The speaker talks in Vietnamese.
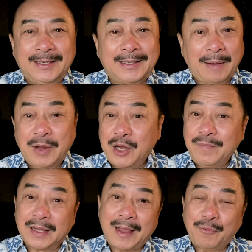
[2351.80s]
Tại vì nếu
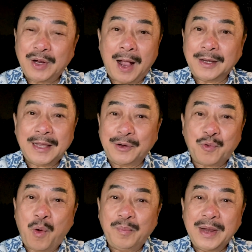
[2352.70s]
việt Thảo nói ẩn danh
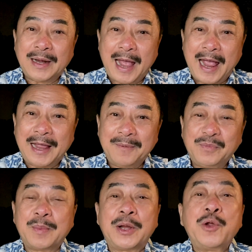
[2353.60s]
cũng không biết là ai.
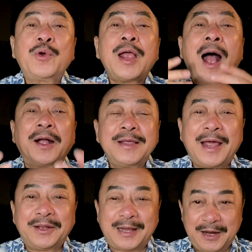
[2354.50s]
Nhưng mà nếu nói ẩn
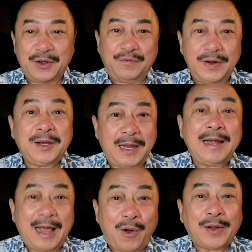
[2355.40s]
danh thì người viết nghĩ
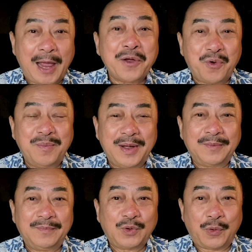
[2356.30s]
là có thể của mình.
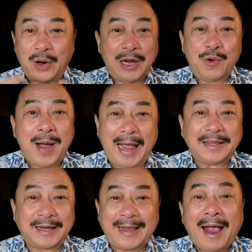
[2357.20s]
Còn nói Liễu Hải người
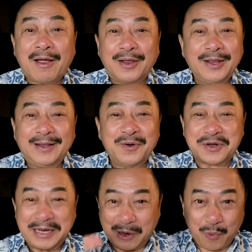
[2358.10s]
ta chắc rồi. Ôi
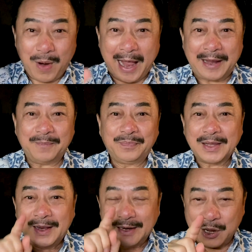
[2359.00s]
cái này của ai?
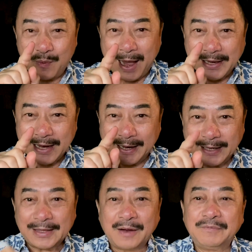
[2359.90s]
Liễu Hải vậy là
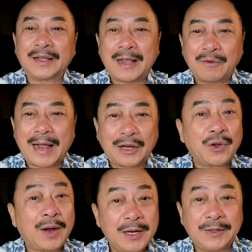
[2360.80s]
cái tên Việt Thảo đặt
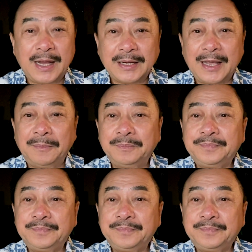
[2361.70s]
cho cái người ẩn danh.